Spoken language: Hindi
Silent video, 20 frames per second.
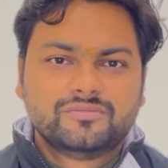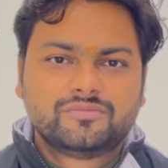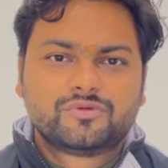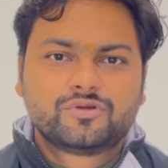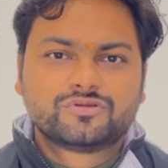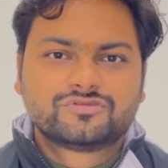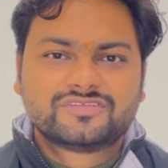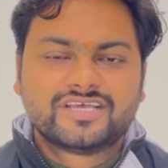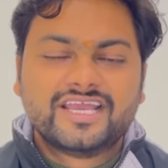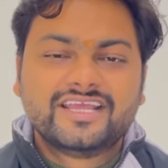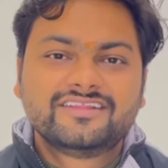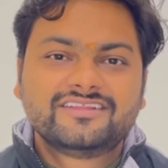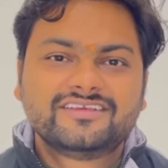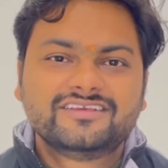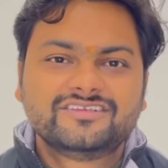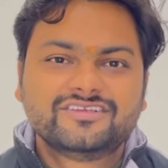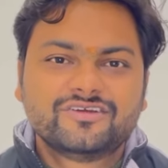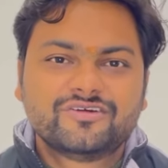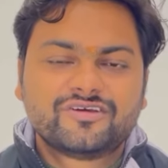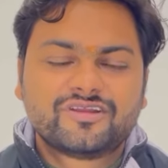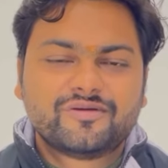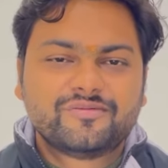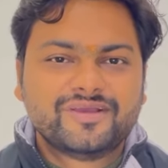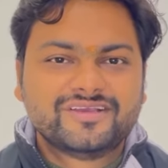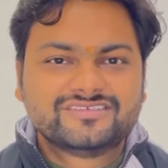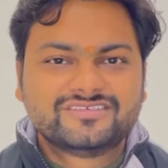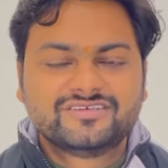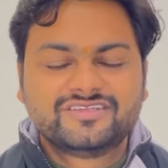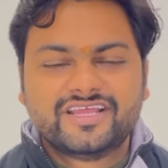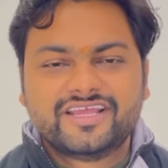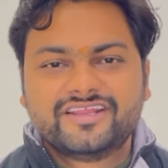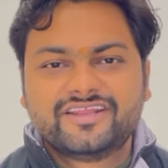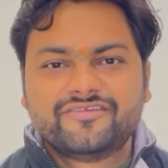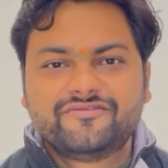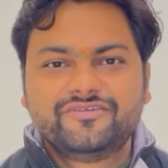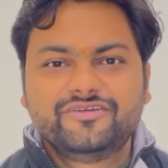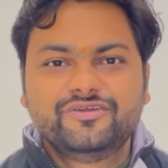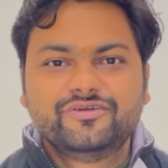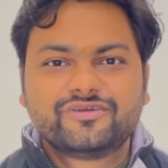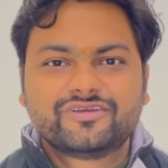प्रोत्साहित कीजिए और हम ऐसे नए नए
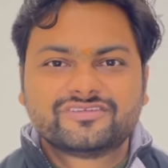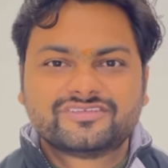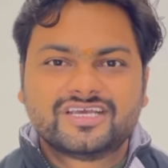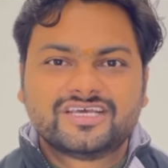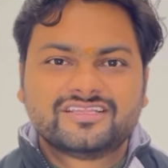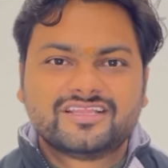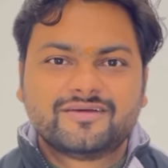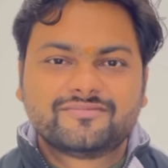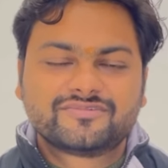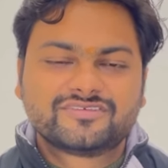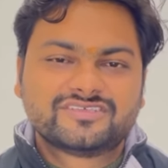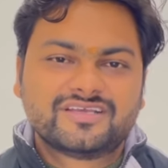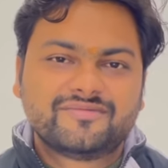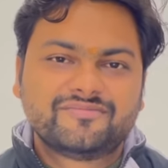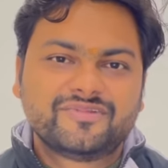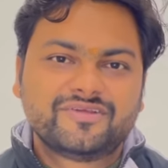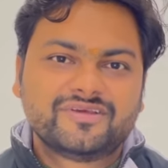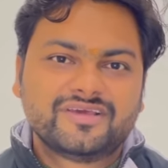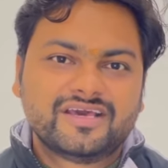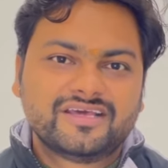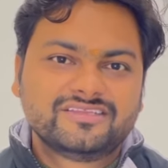वीडियो के साथ आपके सामने